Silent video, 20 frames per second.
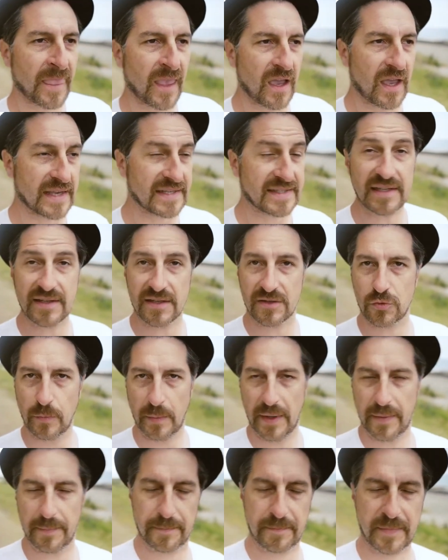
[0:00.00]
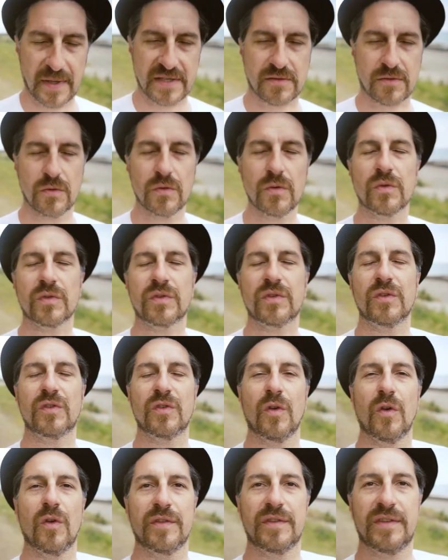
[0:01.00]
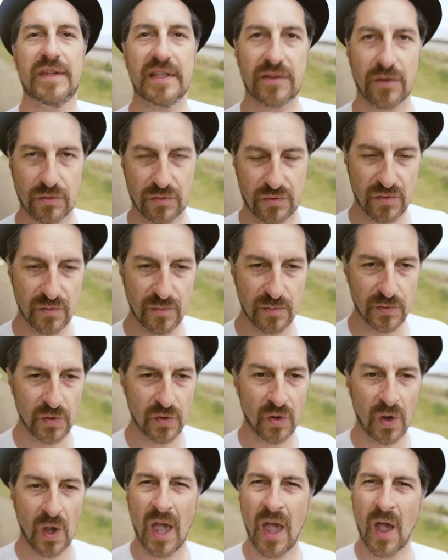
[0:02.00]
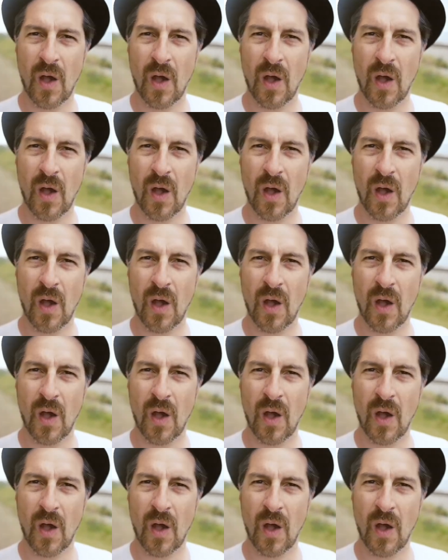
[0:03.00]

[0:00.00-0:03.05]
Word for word: à celle des humains. Parce qu'on se sent détendu mieux.